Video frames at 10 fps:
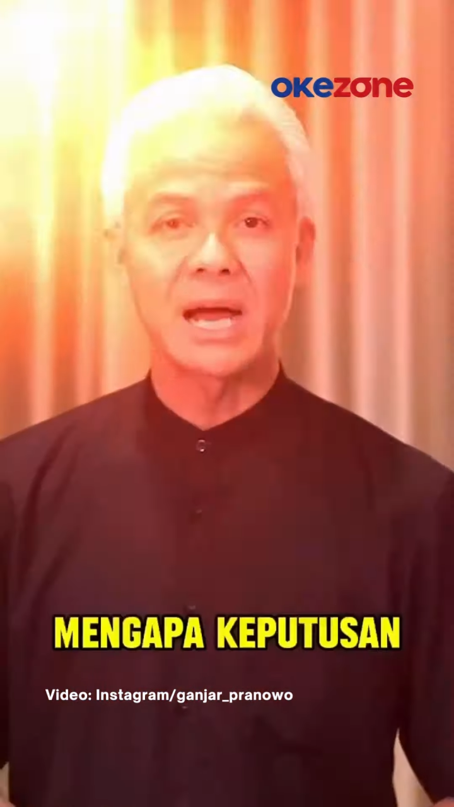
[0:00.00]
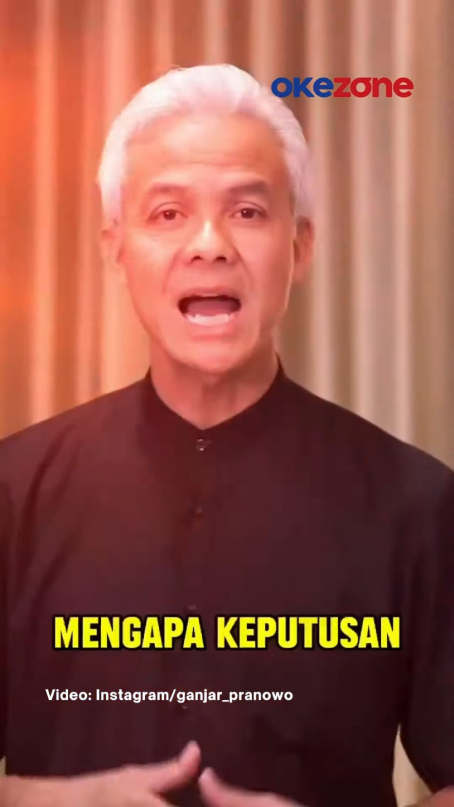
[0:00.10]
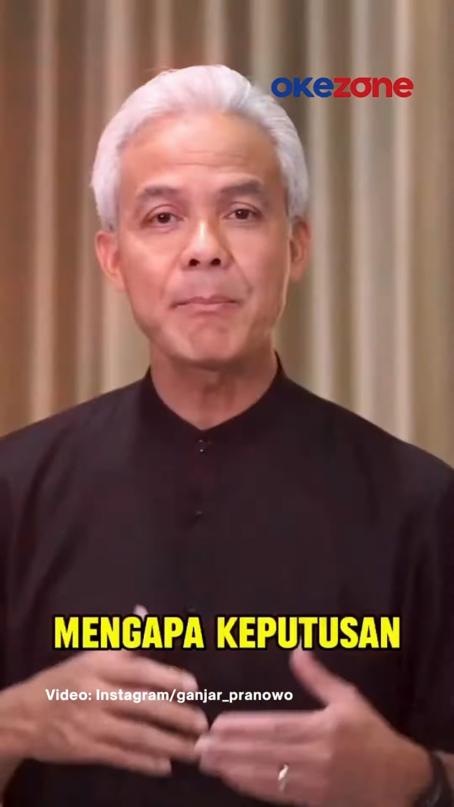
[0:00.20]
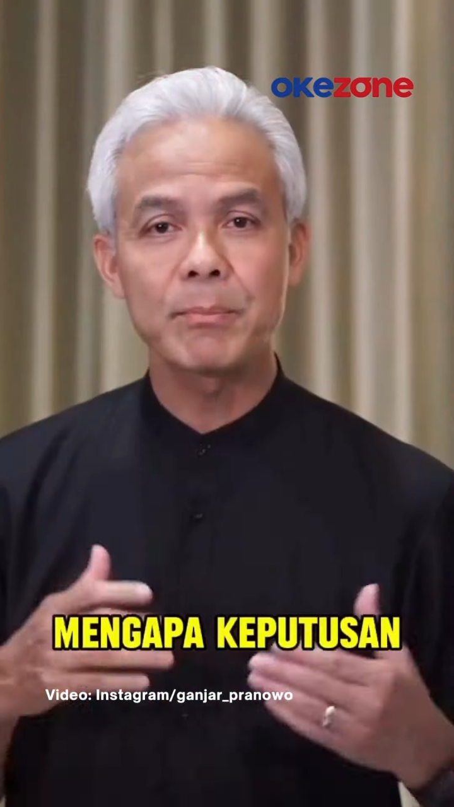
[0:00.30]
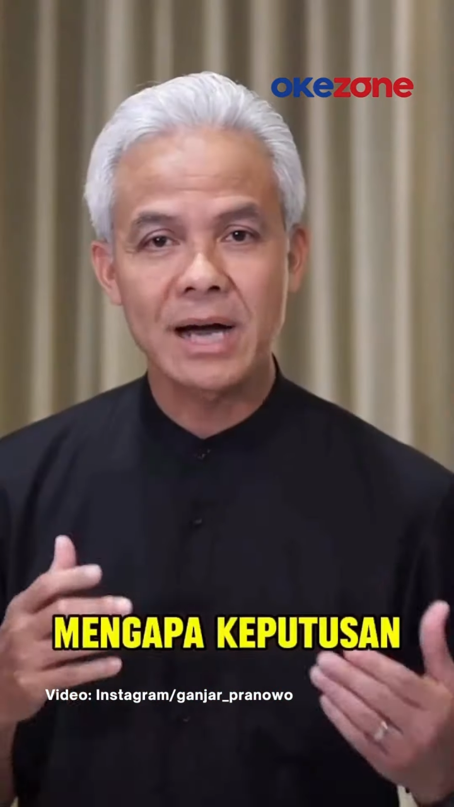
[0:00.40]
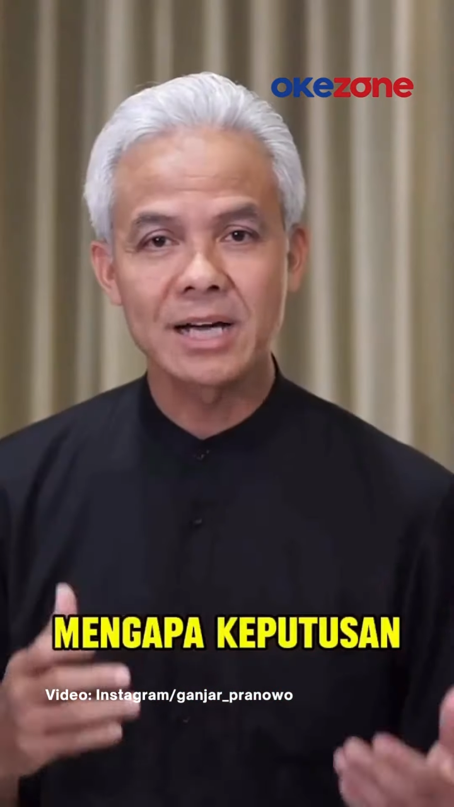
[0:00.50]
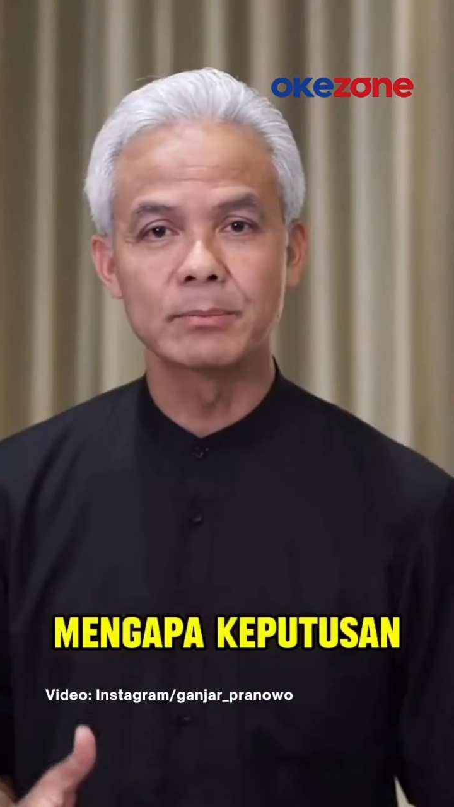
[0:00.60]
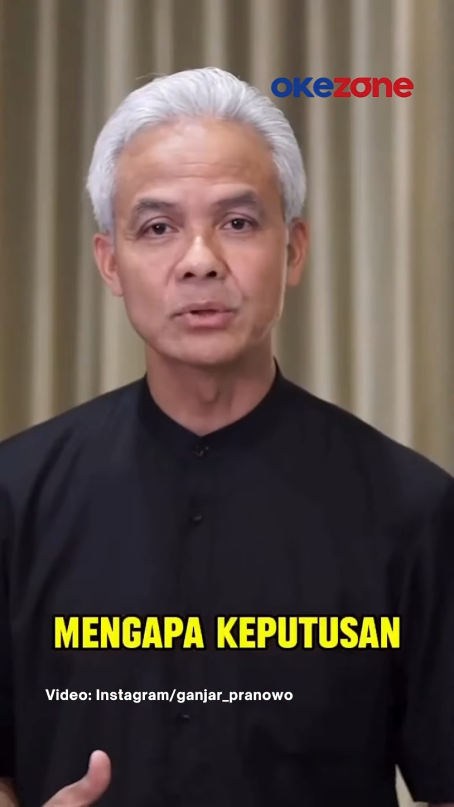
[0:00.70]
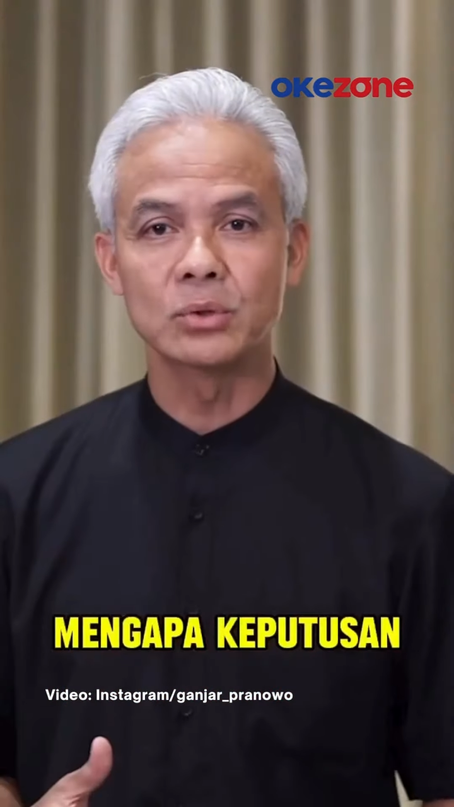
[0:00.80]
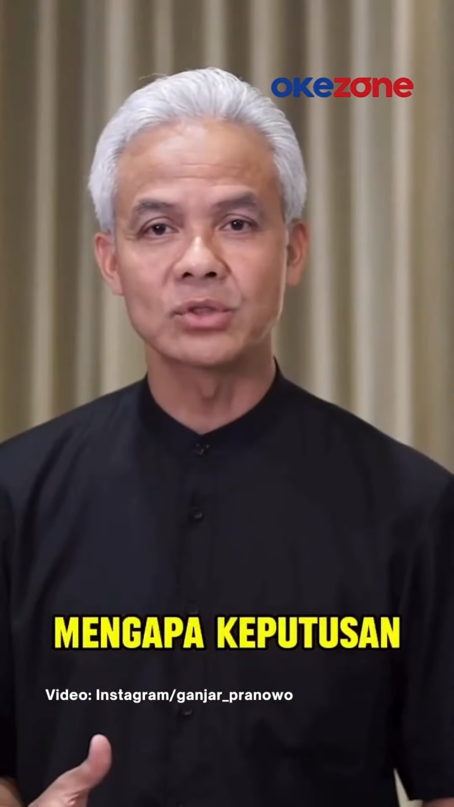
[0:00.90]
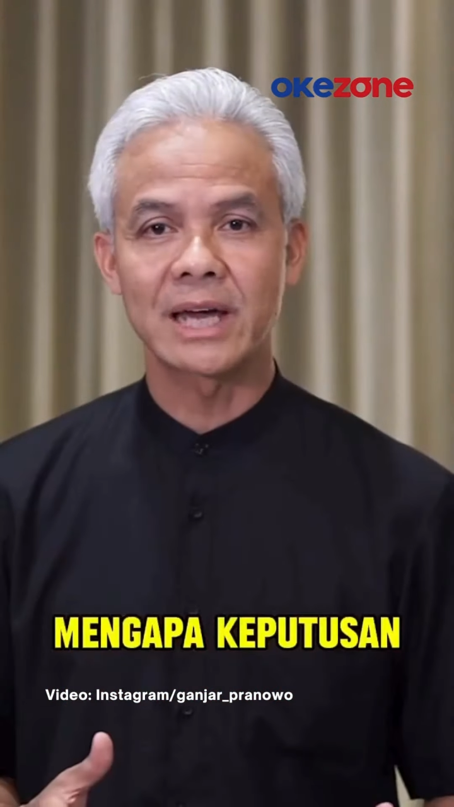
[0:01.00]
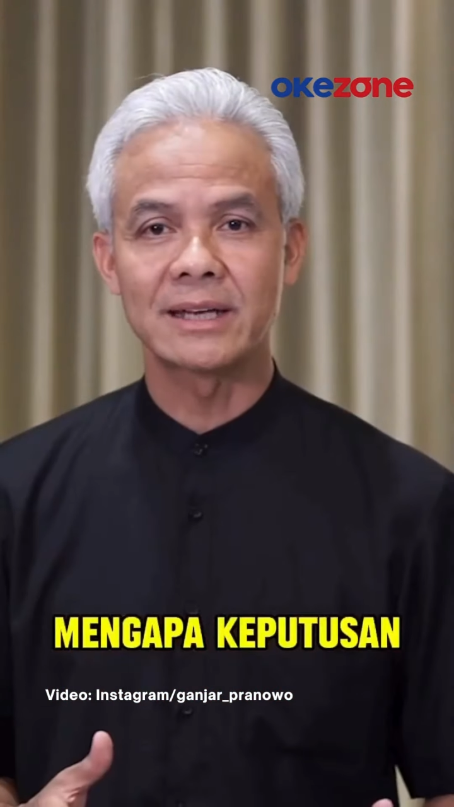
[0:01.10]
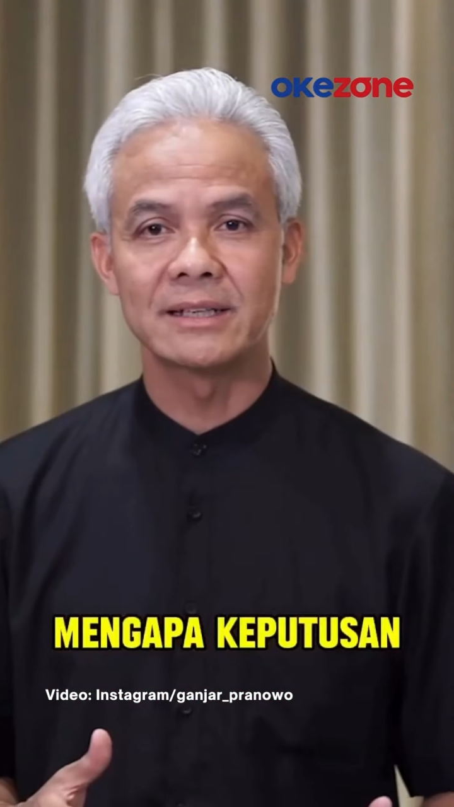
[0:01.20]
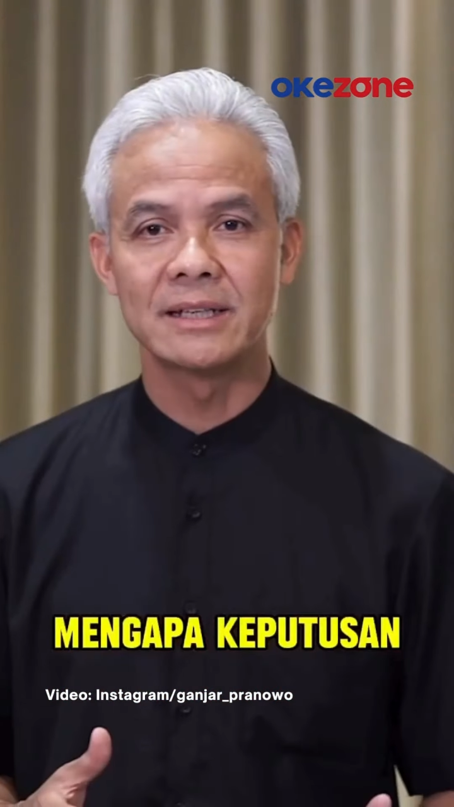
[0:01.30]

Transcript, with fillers: Mengapa keputusan